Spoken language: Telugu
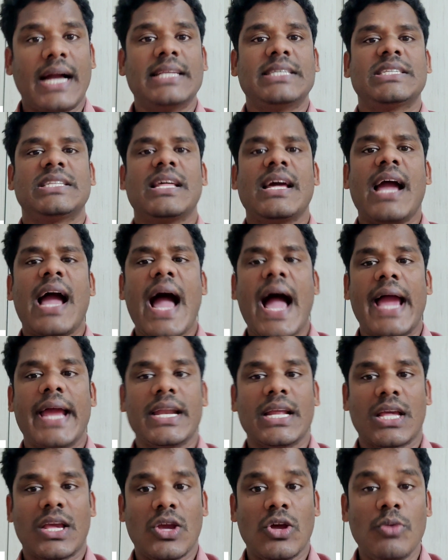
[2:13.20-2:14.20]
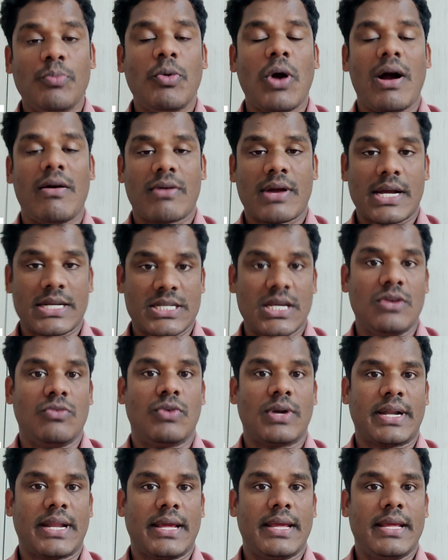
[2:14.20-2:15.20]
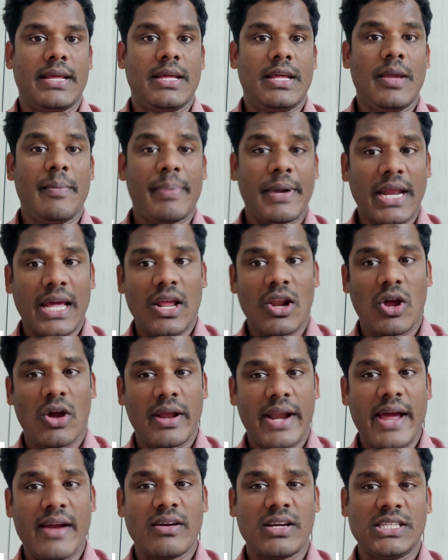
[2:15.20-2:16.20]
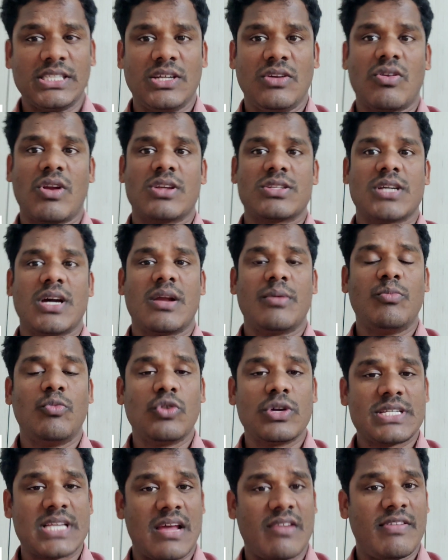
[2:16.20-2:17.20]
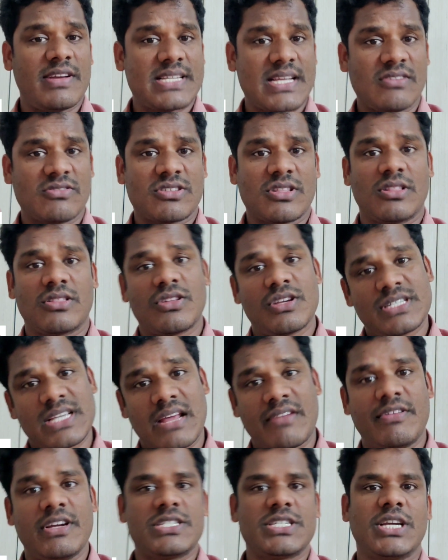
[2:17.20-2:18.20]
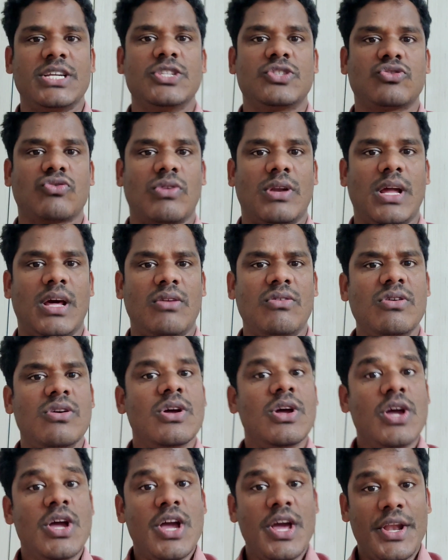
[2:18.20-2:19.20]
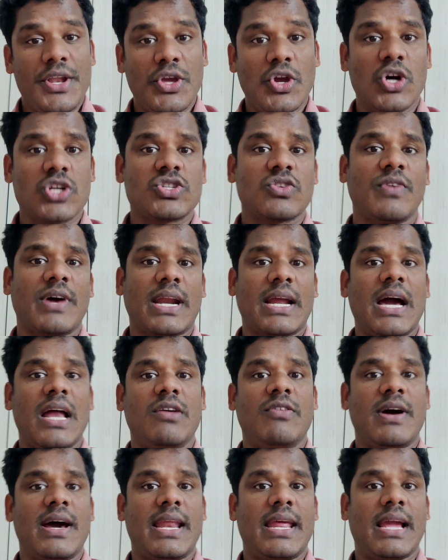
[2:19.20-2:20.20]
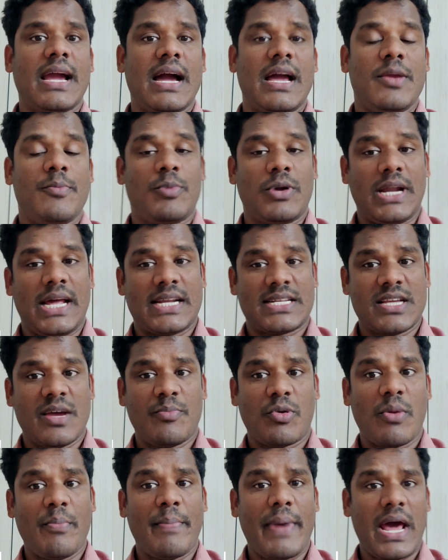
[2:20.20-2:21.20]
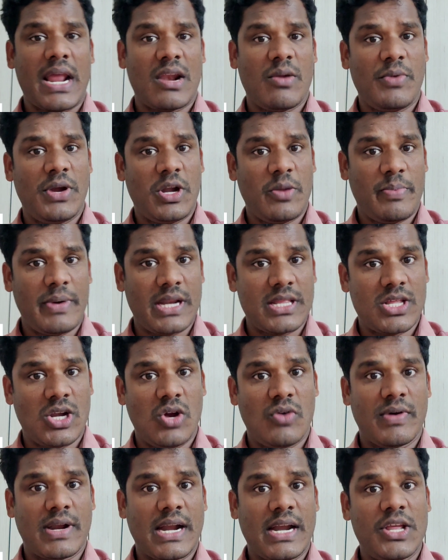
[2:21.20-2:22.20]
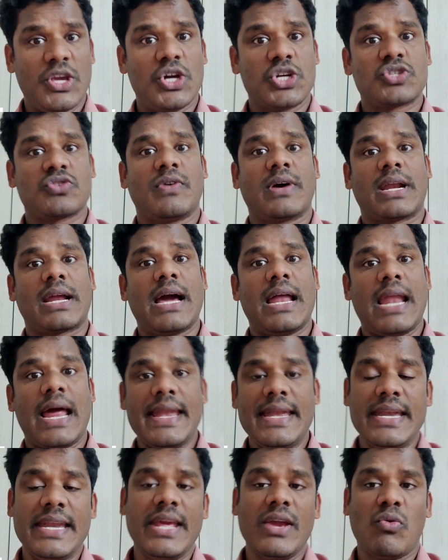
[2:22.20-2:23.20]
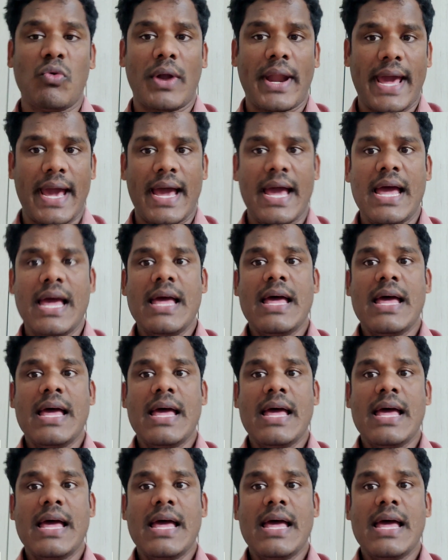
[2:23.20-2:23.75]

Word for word: ఖచ్చితంగా ఆయన గెలుపు అవకాశాలు ఉంటాయి ఇప్పటికే రఘురామకృష్ణరాజు గారు మూడు సర్వే సంస్థలతో సర్వే చేయించుకున్నారు నియోజకవర్గాల వారీగా ఇప్పుడు నరసాపురం పార్లమెంట్ పరిధిలో ఉన్న నియోజకవర్గాలు అన్నీ కూడా